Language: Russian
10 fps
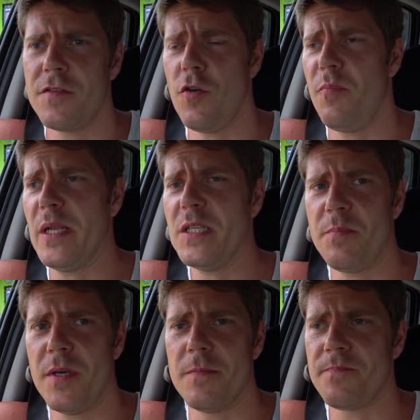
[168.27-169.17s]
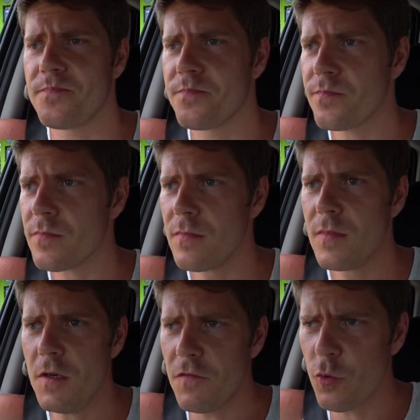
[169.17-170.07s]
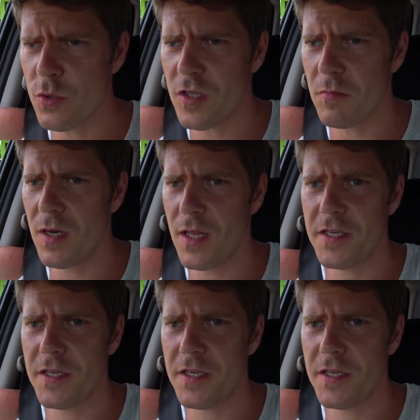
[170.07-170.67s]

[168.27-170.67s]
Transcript: Все, в принципе, вкусно было.